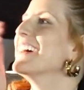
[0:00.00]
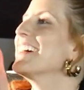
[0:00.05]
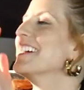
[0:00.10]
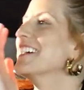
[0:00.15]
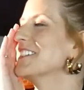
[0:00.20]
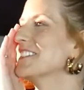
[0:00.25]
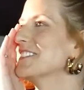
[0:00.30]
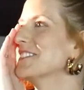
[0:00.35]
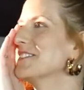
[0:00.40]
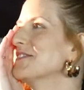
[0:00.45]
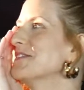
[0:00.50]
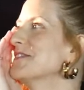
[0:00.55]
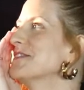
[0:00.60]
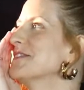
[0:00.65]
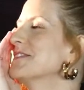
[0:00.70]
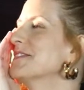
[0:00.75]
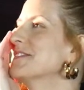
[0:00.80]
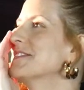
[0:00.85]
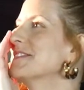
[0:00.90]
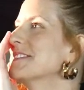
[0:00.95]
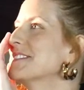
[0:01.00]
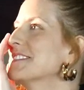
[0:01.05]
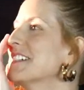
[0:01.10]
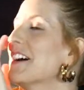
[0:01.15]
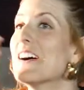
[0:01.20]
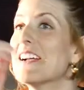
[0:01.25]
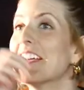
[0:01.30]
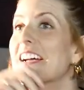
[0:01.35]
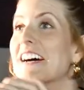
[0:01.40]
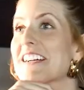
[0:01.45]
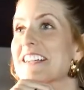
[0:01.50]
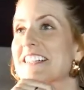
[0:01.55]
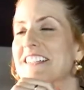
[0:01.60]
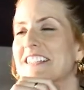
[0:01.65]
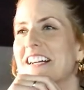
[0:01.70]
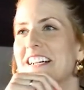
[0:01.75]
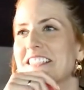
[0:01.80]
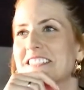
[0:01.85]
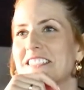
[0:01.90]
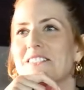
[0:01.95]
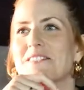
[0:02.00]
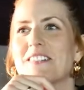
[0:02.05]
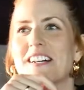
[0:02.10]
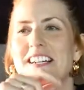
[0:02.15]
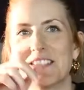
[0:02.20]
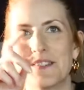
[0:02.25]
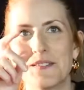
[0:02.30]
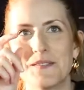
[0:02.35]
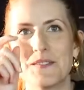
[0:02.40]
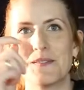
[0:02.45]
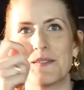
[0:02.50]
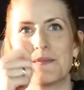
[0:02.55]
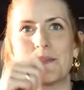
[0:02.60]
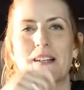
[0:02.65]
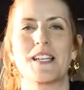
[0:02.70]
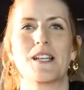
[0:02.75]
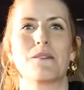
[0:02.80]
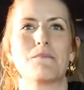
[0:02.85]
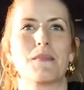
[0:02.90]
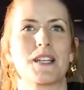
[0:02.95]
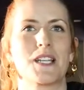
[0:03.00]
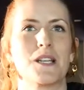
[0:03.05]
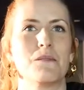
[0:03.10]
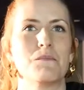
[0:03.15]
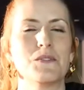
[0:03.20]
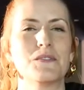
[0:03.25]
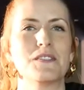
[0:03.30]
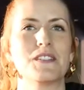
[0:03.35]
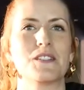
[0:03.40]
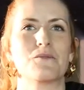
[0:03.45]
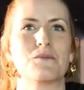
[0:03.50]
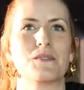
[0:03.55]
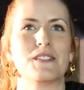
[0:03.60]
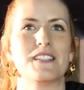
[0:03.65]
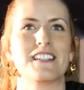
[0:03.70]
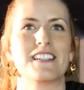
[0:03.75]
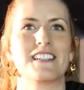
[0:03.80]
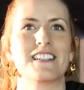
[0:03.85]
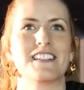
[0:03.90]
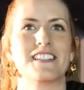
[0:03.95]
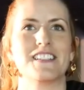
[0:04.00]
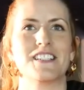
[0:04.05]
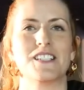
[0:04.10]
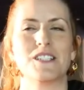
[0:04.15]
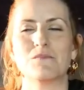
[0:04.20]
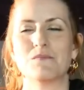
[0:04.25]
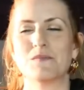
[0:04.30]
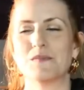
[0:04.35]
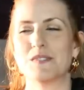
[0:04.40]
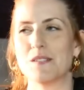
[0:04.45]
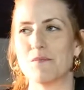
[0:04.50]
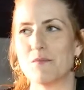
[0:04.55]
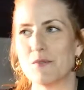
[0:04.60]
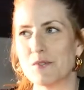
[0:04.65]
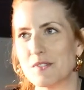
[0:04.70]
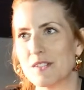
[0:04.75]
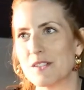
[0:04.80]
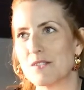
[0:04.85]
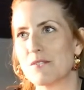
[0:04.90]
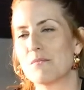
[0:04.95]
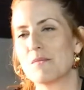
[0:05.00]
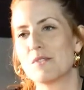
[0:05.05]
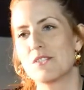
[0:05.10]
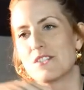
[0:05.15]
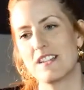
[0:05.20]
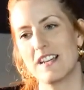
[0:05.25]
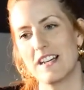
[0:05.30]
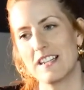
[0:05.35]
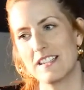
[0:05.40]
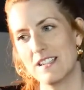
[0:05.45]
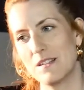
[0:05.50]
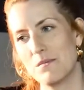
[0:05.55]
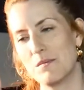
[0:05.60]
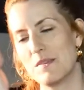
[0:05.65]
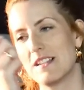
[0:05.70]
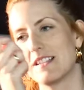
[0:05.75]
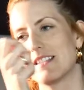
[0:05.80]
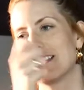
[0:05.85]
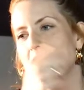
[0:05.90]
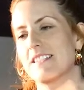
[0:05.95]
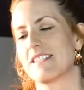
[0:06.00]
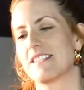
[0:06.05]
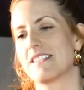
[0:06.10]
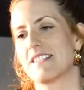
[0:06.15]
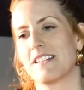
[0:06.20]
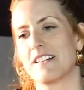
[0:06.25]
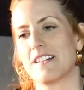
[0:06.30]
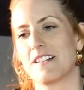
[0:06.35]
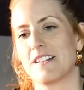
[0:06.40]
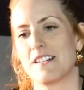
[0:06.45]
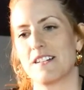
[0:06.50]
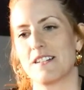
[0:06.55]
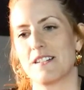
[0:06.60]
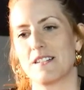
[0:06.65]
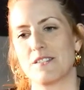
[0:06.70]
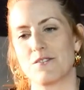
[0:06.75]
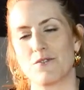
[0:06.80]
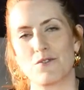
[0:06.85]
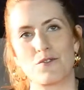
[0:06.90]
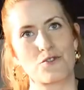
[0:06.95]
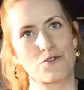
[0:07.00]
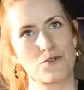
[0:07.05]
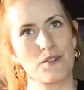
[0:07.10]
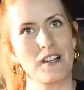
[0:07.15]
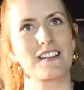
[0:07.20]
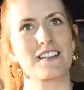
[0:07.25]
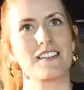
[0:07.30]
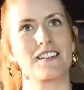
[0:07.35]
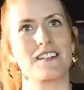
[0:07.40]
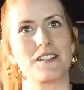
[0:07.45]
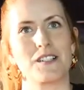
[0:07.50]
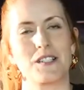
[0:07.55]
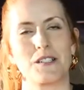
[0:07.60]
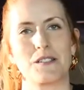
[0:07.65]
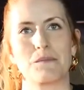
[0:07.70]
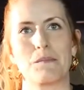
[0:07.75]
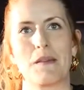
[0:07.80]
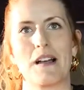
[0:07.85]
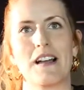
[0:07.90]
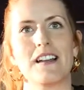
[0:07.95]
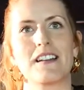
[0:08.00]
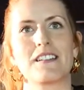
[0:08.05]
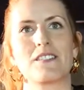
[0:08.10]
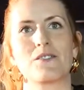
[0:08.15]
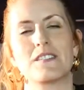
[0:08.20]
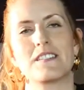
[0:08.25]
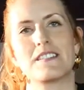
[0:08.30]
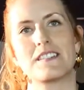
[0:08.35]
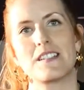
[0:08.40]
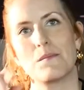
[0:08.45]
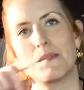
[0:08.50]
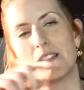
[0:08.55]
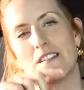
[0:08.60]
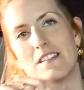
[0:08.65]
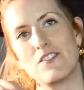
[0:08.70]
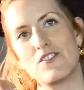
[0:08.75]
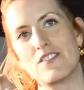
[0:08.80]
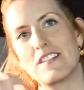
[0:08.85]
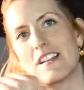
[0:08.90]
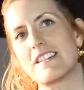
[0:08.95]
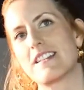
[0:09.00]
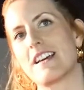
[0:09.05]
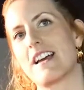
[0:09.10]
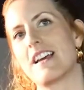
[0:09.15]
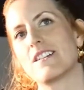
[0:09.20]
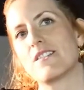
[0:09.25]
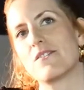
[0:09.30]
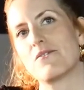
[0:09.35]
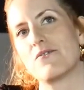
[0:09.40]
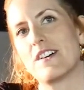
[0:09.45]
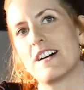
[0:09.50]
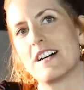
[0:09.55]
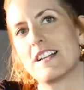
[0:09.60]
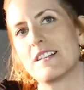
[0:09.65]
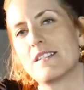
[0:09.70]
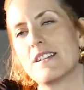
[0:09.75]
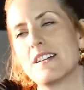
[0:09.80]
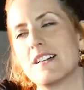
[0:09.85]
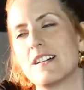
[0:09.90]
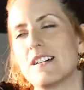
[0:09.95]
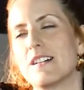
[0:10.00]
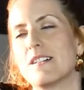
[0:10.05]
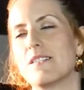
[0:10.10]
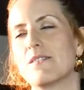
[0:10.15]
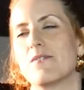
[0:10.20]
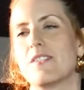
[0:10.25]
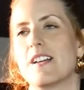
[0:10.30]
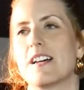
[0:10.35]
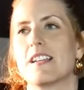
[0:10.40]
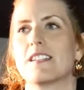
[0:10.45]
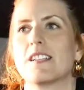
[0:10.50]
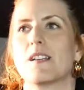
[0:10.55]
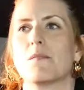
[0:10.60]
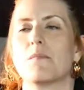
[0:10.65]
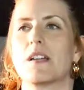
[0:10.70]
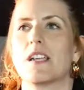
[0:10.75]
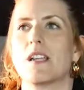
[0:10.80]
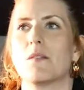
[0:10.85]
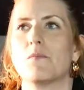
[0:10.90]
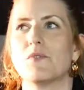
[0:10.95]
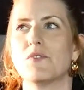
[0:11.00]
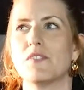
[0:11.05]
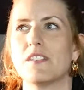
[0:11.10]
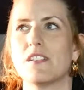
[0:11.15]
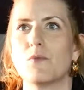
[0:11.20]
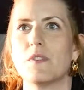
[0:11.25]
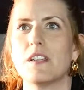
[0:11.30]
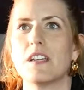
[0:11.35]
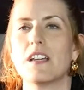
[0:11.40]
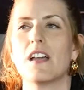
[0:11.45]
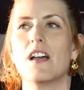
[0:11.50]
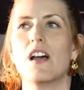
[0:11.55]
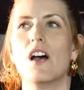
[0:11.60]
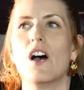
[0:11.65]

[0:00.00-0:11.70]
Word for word: ähm, oh ja, krasserweise bei der Mannheim Music Week. Ähm, die Music Commission hat nämlich ein, äh, so einen Truck gemacht und ist damit in die Stadtteile gefahren äh, während der Mannheim Music Week